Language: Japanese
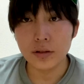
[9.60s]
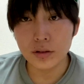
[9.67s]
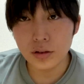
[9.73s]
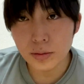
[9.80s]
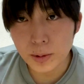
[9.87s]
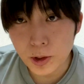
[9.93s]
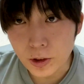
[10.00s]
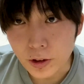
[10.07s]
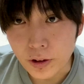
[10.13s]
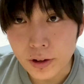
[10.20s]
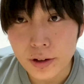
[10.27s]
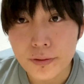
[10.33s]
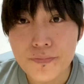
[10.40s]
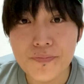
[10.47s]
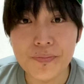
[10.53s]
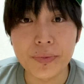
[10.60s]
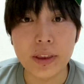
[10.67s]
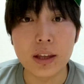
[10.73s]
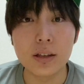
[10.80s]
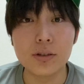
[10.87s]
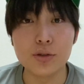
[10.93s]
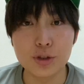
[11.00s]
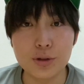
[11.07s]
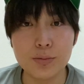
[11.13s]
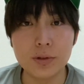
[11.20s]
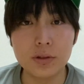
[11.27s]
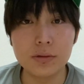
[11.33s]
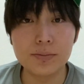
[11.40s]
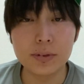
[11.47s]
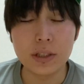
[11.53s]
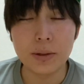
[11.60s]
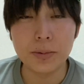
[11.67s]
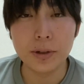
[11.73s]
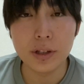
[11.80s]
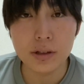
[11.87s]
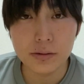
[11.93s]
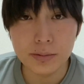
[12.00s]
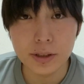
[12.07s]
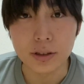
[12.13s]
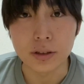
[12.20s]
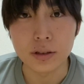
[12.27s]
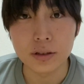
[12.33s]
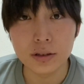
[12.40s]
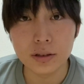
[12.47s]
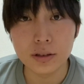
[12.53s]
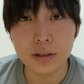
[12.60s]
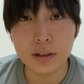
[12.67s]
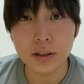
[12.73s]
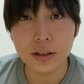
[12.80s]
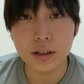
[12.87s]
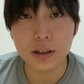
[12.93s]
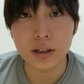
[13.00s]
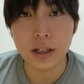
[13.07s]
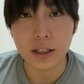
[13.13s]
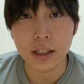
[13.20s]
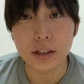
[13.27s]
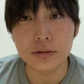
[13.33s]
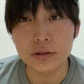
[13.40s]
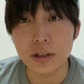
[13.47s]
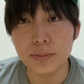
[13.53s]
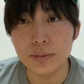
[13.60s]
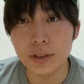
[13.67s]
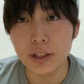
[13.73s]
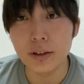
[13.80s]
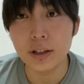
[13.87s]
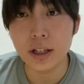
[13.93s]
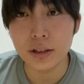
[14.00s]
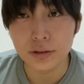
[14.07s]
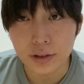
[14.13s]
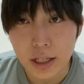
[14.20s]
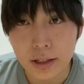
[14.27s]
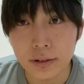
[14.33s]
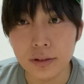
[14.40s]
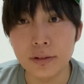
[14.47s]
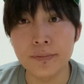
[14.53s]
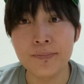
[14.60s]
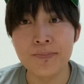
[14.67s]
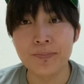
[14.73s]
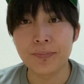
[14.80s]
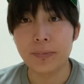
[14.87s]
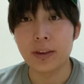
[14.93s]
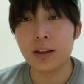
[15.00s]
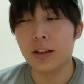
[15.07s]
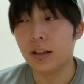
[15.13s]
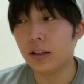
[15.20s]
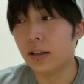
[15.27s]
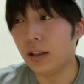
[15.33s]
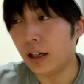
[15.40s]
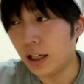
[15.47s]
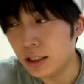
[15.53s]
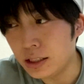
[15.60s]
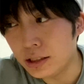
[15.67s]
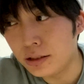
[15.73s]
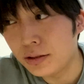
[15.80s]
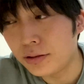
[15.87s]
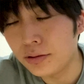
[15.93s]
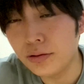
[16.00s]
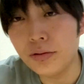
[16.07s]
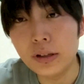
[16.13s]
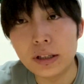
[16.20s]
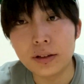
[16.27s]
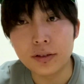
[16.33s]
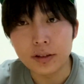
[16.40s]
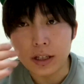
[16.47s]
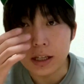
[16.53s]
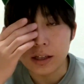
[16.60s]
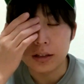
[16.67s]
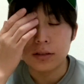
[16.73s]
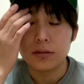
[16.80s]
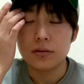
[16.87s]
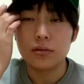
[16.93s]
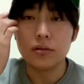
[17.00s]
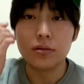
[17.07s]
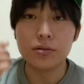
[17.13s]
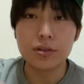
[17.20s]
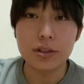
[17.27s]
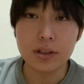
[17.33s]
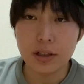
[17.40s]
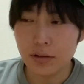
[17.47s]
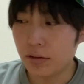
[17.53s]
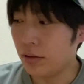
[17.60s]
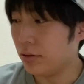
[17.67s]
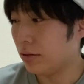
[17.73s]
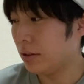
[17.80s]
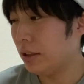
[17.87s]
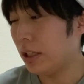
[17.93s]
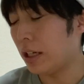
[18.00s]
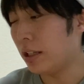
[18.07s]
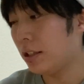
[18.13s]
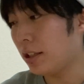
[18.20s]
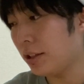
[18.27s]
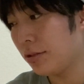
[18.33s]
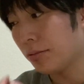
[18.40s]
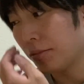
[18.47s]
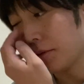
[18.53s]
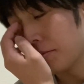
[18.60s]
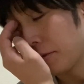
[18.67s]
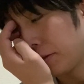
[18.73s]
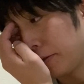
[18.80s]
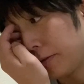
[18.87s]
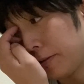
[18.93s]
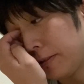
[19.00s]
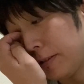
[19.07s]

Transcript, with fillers: どうも、吉本プラモデル部、片倉ブリザードです。はい、今日はですね、こちらをやりたいと思います。